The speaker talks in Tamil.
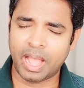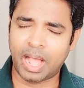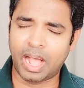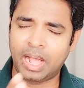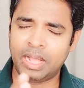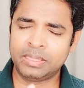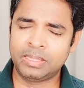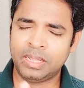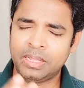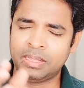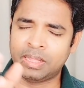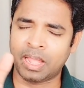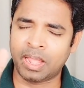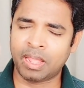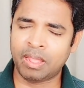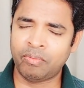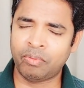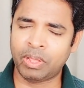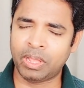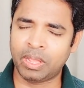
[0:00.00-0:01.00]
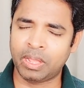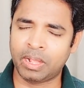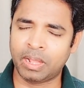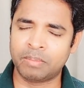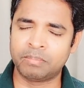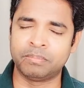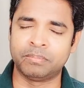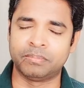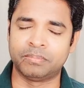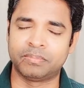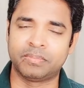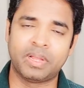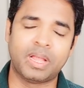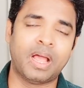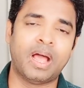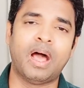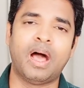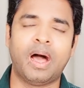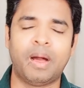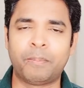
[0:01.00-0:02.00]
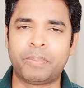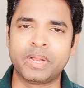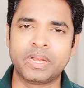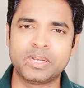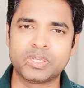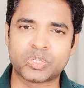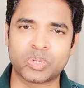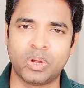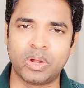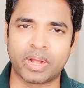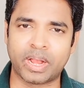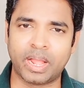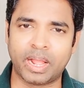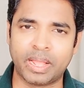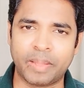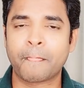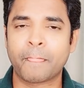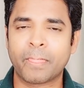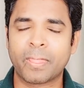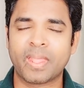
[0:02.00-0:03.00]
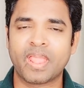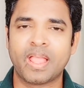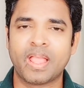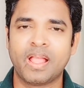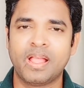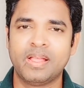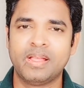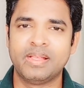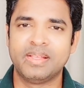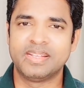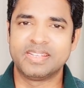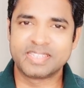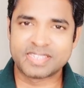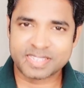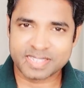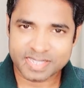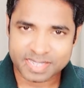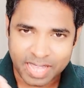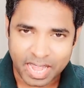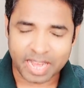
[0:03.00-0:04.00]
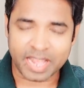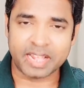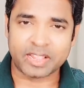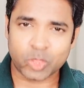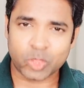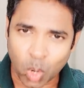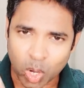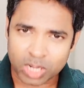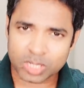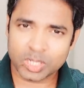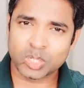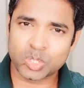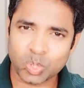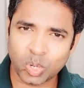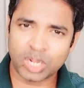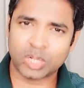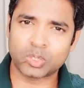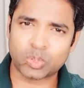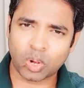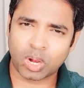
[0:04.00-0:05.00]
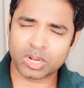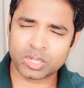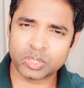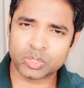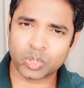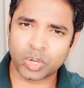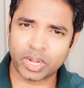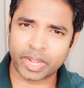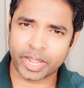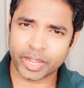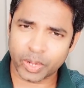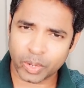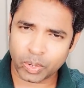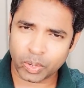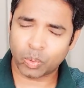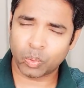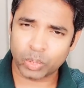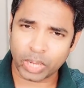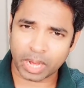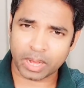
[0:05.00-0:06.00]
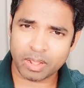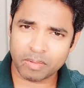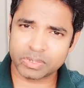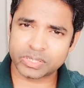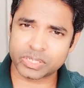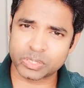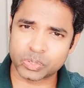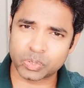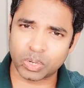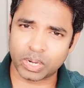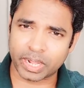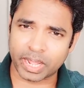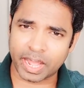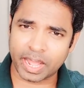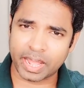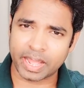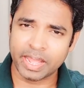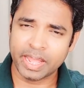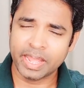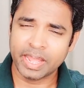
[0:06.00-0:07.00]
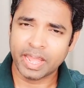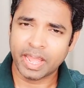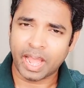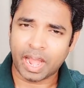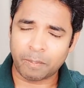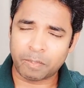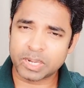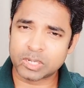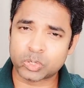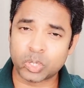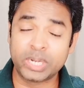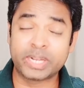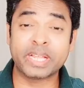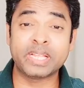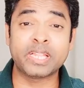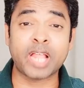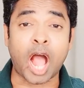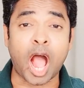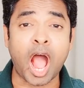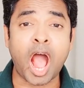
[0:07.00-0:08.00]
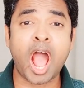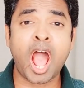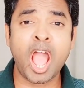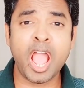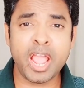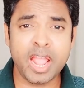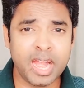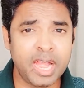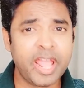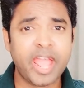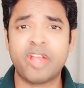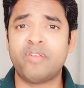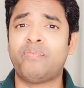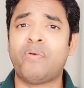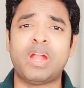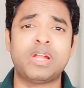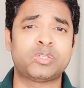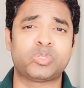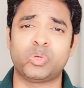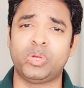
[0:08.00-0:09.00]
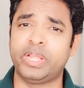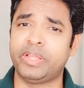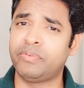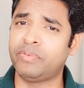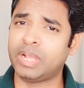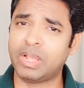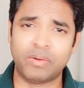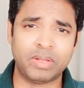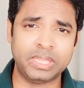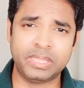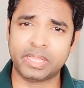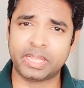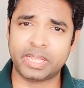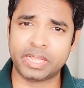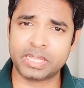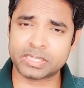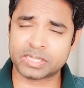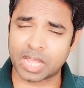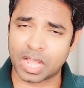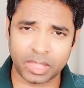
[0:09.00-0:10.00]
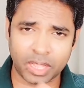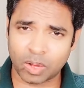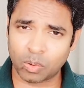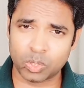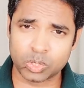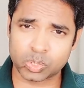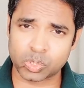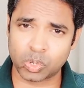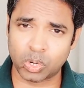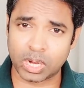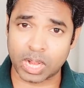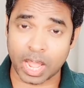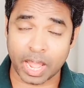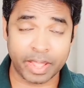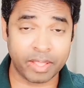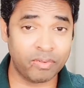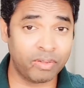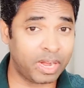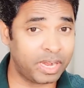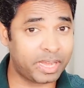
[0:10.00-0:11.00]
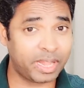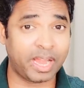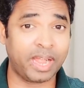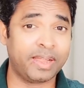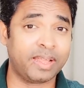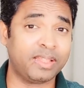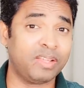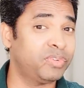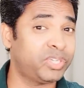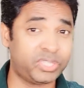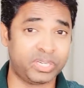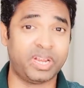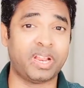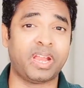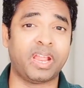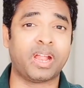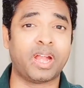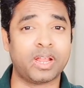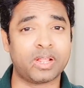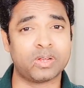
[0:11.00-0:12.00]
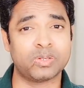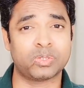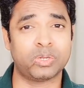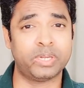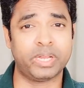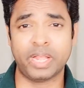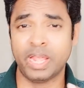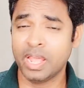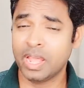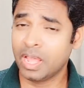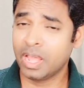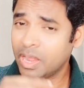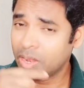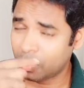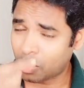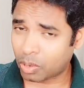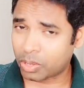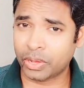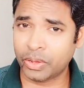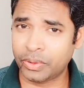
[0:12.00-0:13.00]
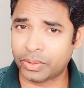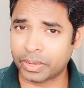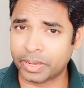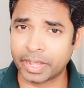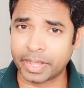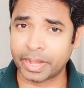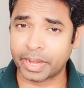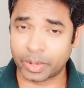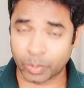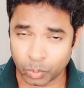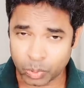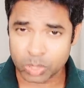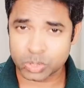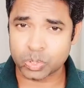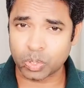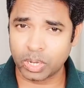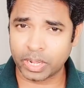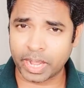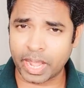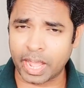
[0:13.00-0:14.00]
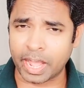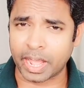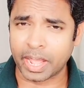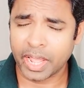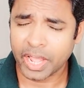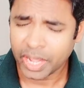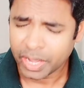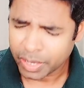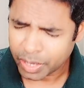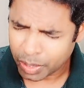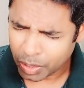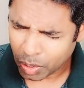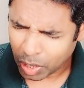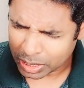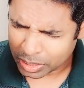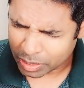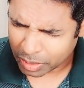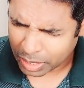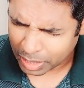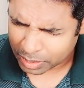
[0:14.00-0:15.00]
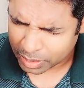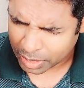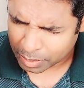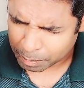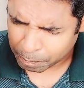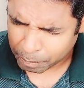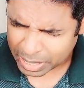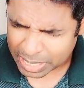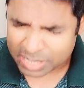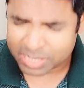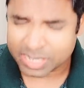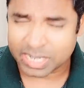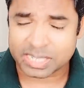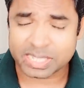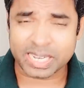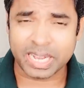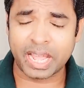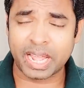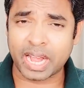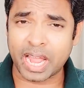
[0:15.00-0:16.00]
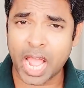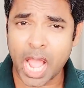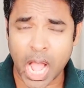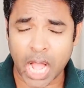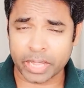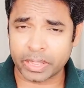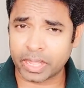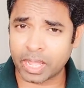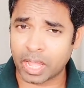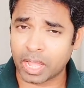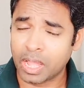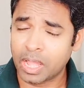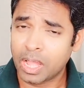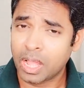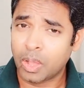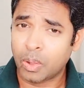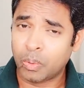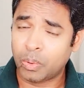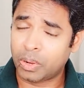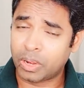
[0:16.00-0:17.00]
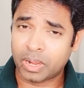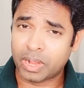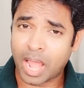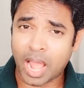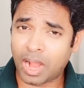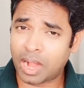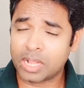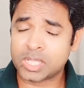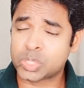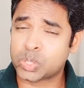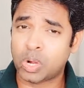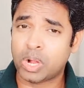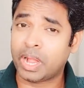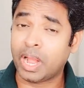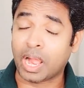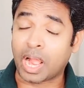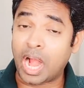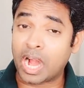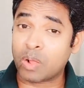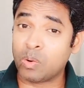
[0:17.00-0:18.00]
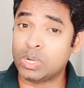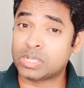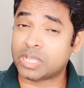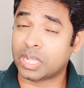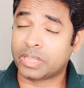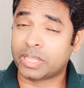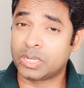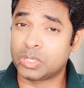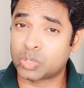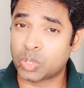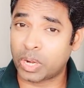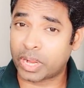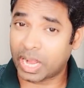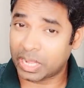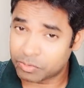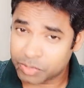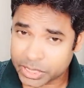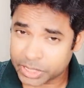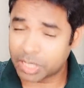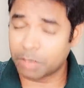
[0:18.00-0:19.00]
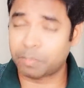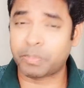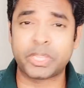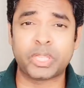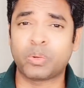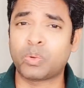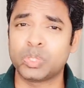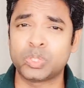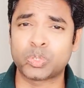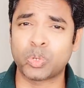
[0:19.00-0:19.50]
அது தெய்வீகம் அப்படின்னு சொல்கிறாங்க சரி தொடர்ந்து சொல்லுங்கள் தொடர்ந்து சொல்லுங்கள் இன்னும் நிறைய விஷயம் சொல்லுங்கள் அப்படின்னு சொல்லிட்டு இந்த ஹைலி அட்வான்ஸ் சொல்லி இவங்க வந்து சாதாரண ஒரு சொல்லலை இவங்ககிட்ட கேட்டால் தான் விஷயம் நிறைய கிடைக்கும்னு சொல்லிட்டு டாக்டர் நியூட்டன் கேட்குறாரு இன்னும் சொல்லுங்கள் இன்னும் அந்த அந்த ப்ரெசன்ஸுங்கிற அந்த ஒரு நாங்களாம் சொல்கிற கடவுள் சக்தின்னு சொல்கிற அந்த விஷயத்தை பற்றி கொஞ்சம்